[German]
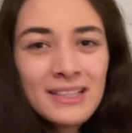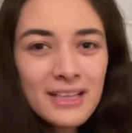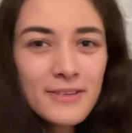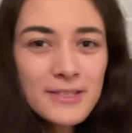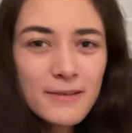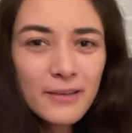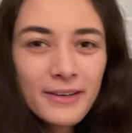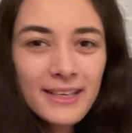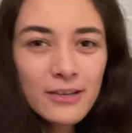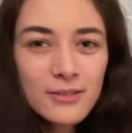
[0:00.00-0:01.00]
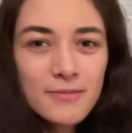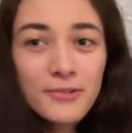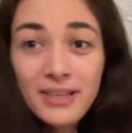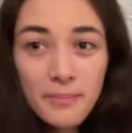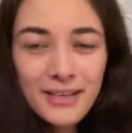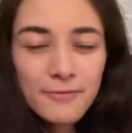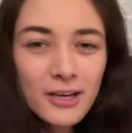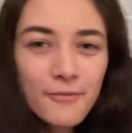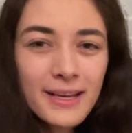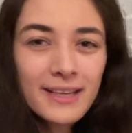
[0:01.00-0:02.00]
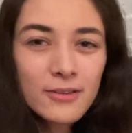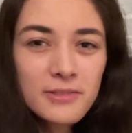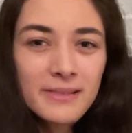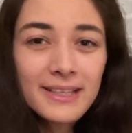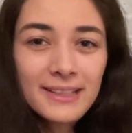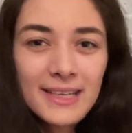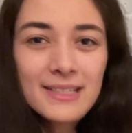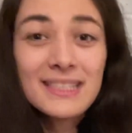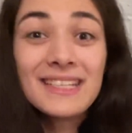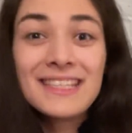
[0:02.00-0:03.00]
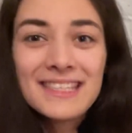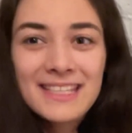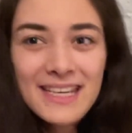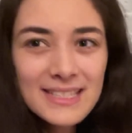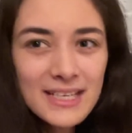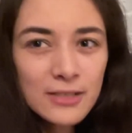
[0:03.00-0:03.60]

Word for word: Ihr wisst, worauf ich hinaus will oder ihr merkt, worauf ich hinaus will. Die Städte sind sehr, sehr